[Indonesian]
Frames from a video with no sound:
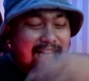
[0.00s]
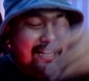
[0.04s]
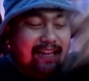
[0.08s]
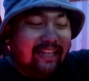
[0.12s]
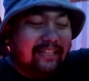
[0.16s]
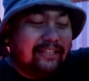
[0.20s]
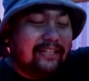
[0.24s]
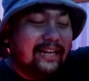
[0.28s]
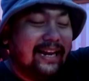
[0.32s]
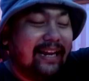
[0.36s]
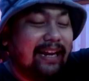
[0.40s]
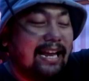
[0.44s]

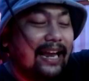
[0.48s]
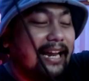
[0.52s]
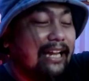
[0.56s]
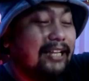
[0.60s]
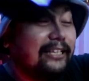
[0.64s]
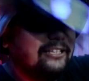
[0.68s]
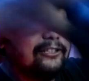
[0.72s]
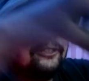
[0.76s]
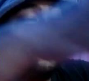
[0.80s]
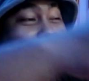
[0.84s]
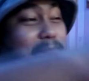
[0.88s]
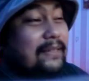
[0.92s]
itu yang kayak
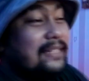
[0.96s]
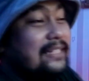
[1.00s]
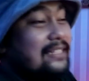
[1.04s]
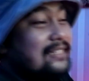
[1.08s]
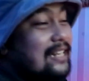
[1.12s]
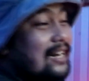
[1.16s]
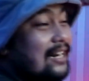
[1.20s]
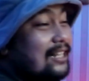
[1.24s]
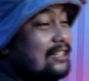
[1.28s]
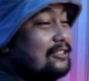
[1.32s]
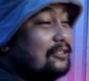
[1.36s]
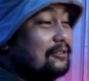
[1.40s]
gitu tuh
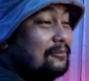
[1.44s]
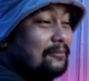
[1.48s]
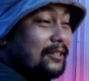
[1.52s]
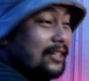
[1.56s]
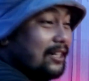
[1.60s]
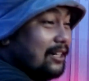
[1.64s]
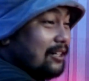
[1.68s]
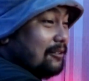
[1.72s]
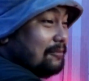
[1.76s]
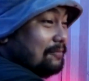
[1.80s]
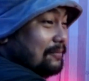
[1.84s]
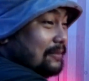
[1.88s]
penyesalan seumur
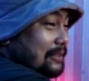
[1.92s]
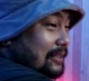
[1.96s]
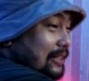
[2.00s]
hidup